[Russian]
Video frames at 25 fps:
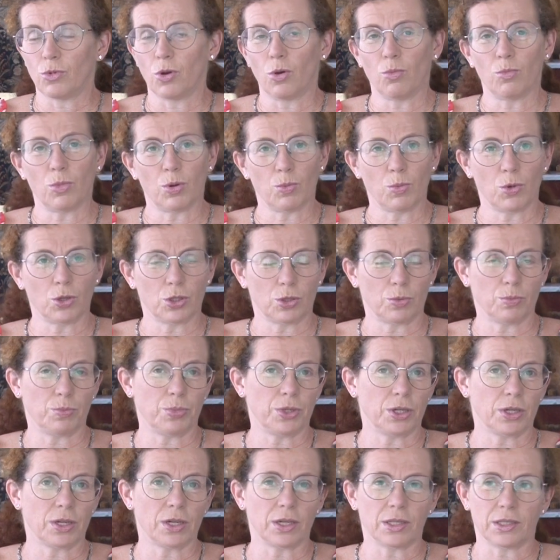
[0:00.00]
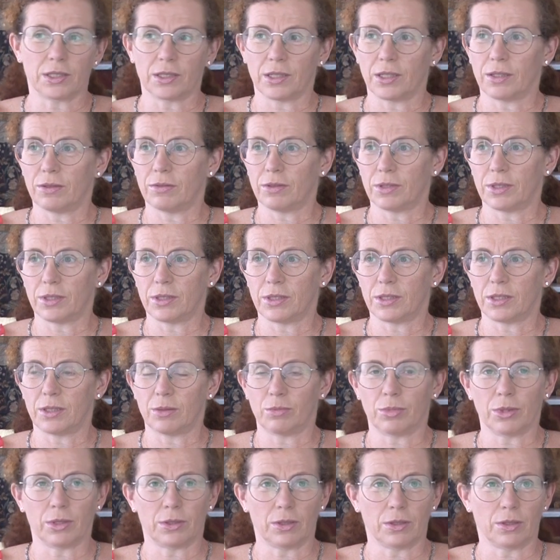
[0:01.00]
Я думаю, мы можем прекрасно
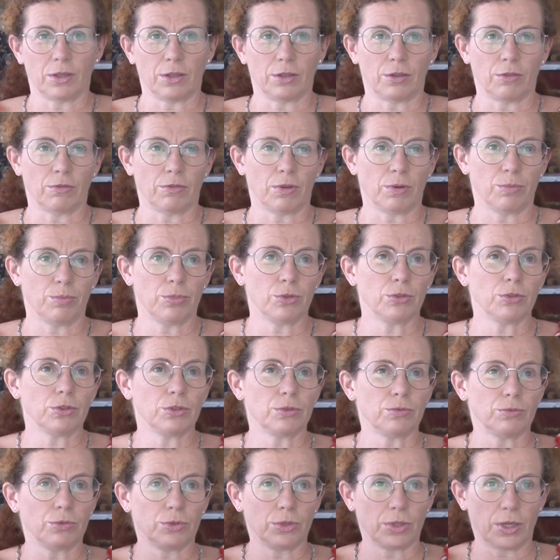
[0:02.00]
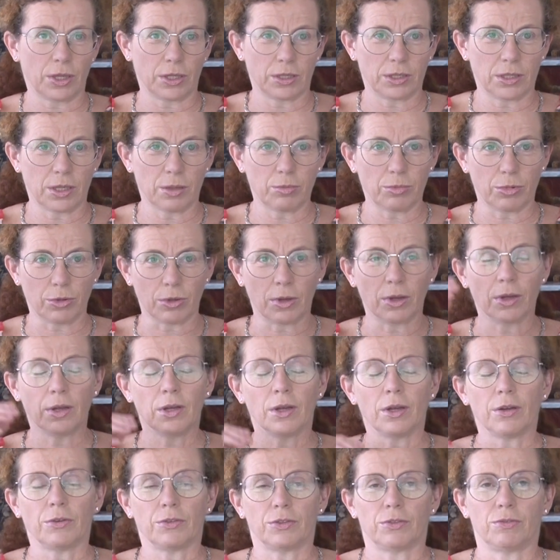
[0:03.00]
ответить себе на этот вопрос, вот
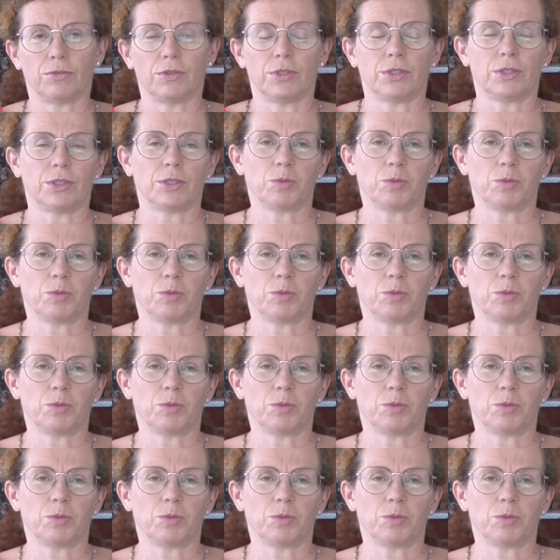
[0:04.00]
хотя бы